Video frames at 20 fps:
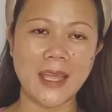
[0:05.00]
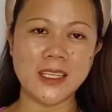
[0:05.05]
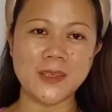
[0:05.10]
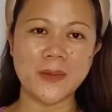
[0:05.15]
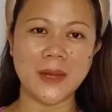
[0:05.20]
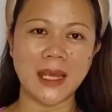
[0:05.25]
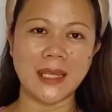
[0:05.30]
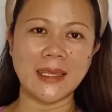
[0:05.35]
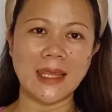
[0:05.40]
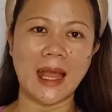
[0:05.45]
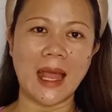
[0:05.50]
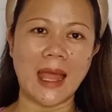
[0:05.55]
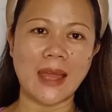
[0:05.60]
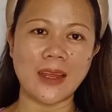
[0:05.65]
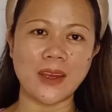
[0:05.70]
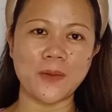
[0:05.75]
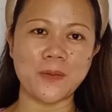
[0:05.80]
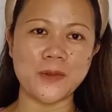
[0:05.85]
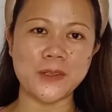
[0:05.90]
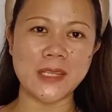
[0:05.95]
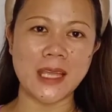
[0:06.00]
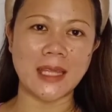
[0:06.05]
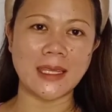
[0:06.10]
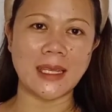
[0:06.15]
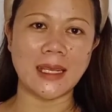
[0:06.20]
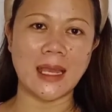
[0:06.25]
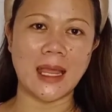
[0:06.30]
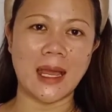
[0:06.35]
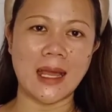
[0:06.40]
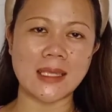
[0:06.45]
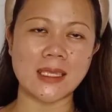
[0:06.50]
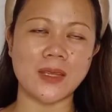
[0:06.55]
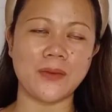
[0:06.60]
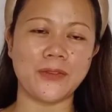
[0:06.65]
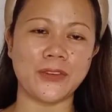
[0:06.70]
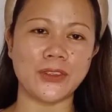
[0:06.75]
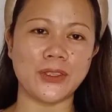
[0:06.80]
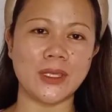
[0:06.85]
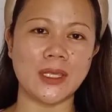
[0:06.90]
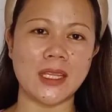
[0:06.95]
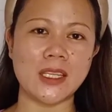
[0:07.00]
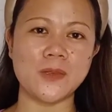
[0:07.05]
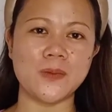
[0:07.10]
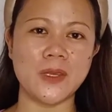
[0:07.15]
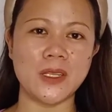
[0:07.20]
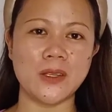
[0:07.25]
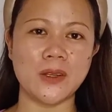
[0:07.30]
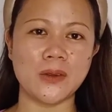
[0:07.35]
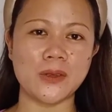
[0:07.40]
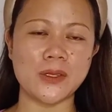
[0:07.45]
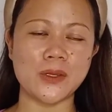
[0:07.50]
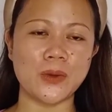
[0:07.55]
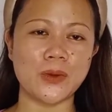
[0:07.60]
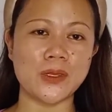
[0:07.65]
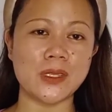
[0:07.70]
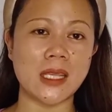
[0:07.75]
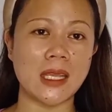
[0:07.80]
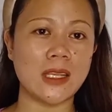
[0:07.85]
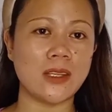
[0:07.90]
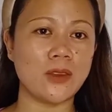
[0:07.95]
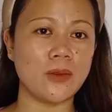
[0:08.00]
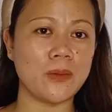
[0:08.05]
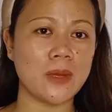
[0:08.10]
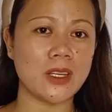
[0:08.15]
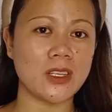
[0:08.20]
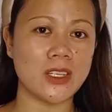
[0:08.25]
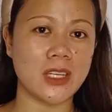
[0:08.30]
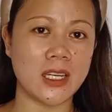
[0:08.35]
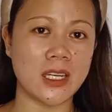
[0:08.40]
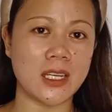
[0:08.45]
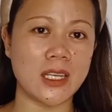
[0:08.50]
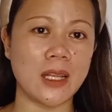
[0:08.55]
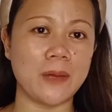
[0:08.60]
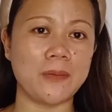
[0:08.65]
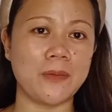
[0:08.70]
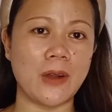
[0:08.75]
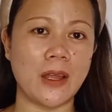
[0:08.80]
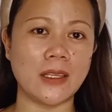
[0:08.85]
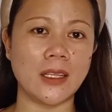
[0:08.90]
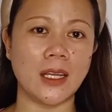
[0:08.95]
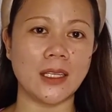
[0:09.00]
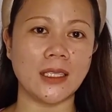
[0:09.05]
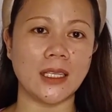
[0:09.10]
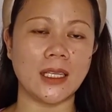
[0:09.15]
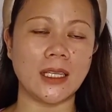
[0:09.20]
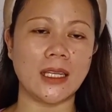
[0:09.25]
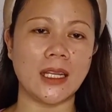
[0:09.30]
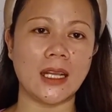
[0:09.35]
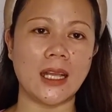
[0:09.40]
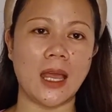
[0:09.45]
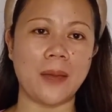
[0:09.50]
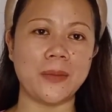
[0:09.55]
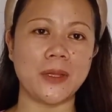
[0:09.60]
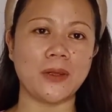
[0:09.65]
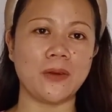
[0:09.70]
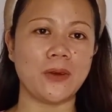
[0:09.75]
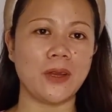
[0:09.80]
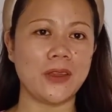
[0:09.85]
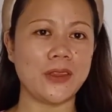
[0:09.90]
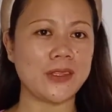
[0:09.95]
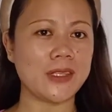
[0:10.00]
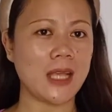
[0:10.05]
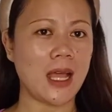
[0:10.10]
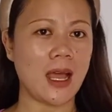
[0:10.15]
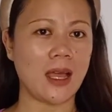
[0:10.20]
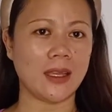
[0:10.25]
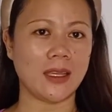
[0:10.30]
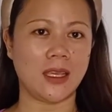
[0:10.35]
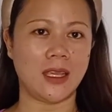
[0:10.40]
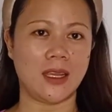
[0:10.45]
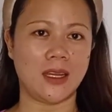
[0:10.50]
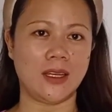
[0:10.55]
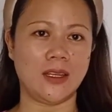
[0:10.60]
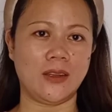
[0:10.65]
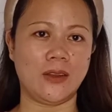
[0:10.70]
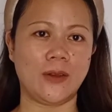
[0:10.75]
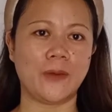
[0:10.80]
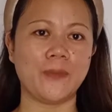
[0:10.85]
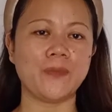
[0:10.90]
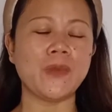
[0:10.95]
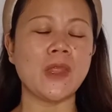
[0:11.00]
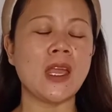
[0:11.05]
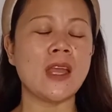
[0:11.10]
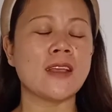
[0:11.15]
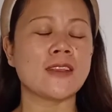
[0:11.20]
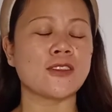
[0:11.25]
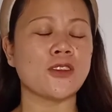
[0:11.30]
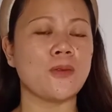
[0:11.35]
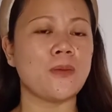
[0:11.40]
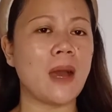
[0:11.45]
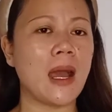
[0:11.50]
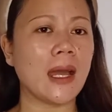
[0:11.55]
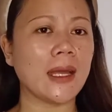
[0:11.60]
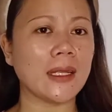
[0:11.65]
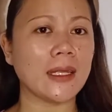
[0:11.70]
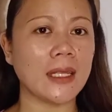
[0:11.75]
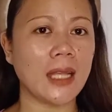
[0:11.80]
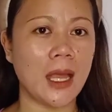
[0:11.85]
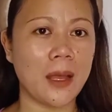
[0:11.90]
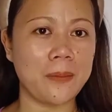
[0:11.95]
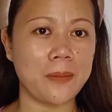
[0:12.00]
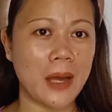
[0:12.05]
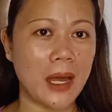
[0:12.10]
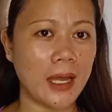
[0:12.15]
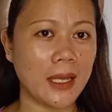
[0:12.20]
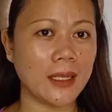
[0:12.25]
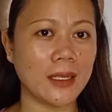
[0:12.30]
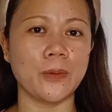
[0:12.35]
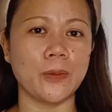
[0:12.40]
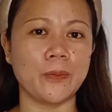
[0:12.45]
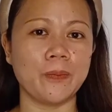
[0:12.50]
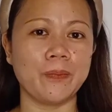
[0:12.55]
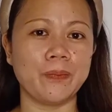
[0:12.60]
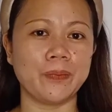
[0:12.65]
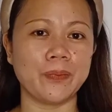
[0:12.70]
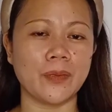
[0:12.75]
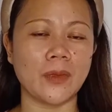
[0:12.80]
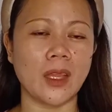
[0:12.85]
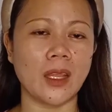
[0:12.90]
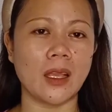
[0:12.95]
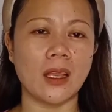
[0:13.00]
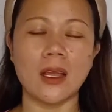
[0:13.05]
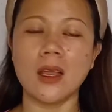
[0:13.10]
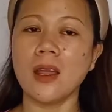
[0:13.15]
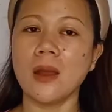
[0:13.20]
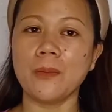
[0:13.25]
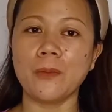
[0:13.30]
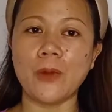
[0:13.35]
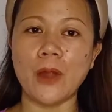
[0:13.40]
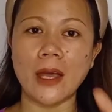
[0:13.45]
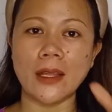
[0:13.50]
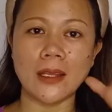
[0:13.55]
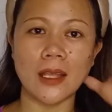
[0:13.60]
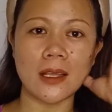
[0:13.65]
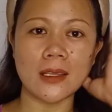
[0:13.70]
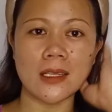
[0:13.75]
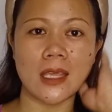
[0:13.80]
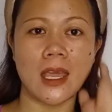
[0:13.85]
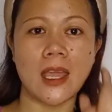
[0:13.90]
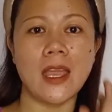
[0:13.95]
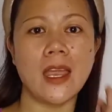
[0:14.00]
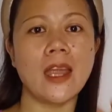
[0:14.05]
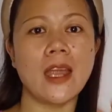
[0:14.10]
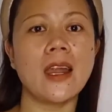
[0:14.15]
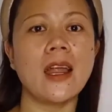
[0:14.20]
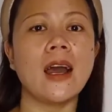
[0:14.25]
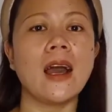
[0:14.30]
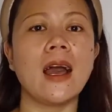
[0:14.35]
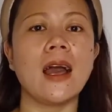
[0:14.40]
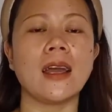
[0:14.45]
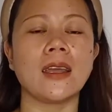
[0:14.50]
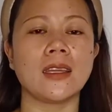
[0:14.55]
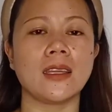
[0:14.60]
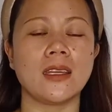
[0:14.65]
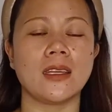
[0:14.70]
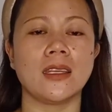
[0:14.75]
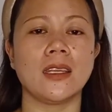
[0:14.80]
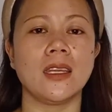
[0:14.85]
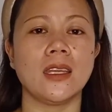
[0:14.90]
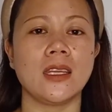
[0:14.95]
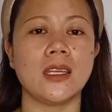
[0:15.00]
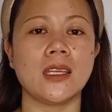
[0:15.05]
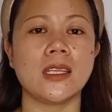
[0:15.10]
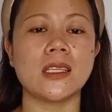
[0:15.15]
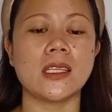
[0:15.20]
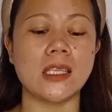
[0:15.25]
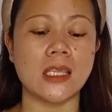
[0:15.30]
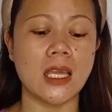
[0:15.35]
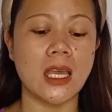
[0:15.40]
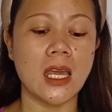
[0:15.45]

magandang araw po sa ating lahat. Sa for today's video, gusto ko sa inyong mag-share ng product na ginagamit ko ngayon sa aking hair, no? So, bakit nga ba it, um, product sa hair ang aking um,